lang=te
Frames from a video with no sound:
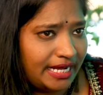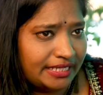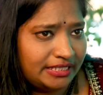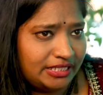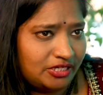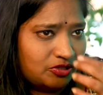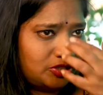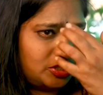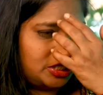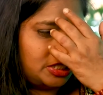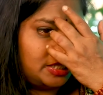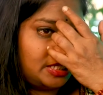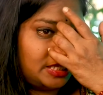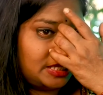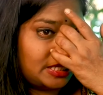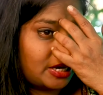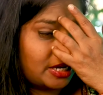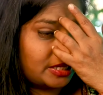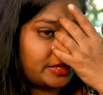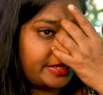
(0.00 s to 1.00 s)
అది వచ్చింది
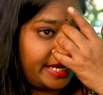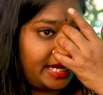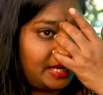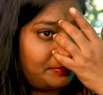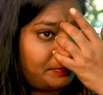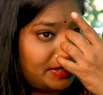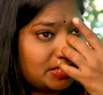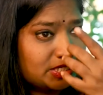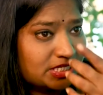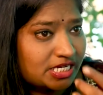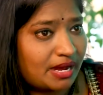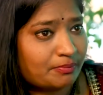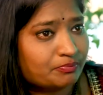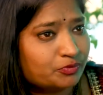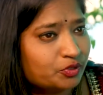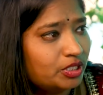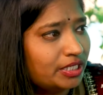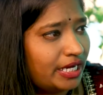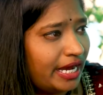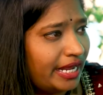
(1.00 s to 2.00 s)
తర్వాత ఏపీజే
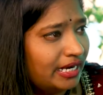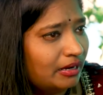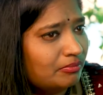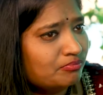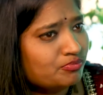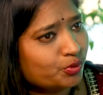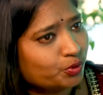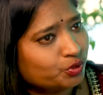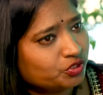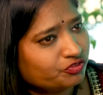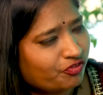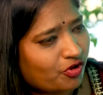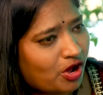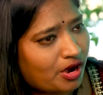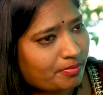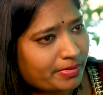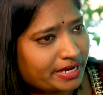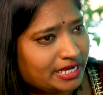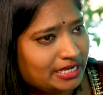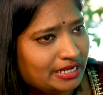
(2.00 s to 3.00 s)
అబ్దుల్ కలాం బోత్
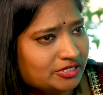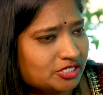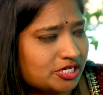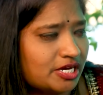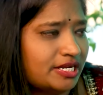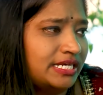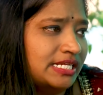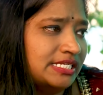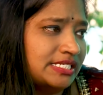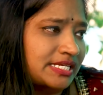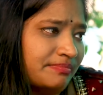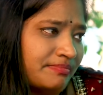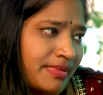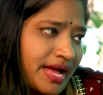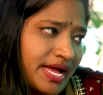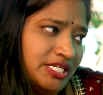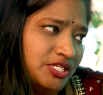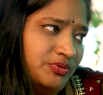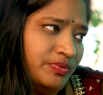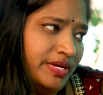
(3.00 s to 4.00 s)
ఫార్ మై జర్నలిజం
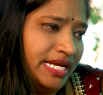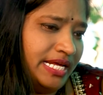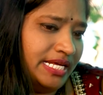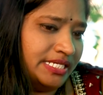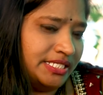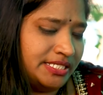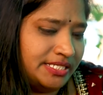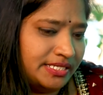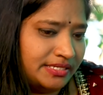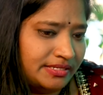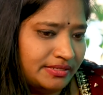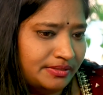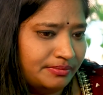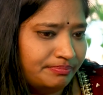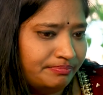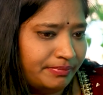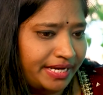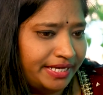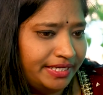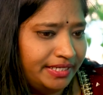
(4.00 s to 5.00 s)
యాజ్ వెల్ యాజ్
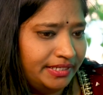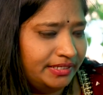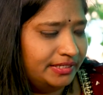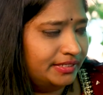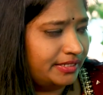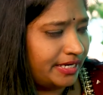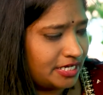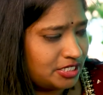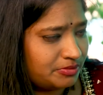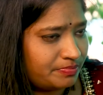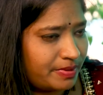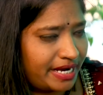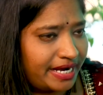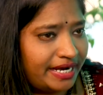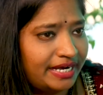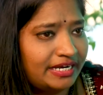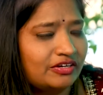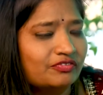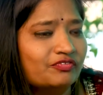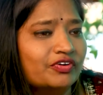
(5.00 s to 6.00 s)
మై రైస్
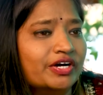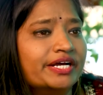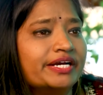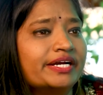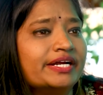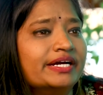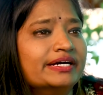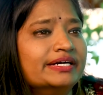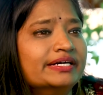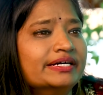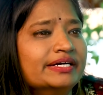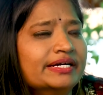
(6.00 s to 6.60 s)
బకెట్ వర్క్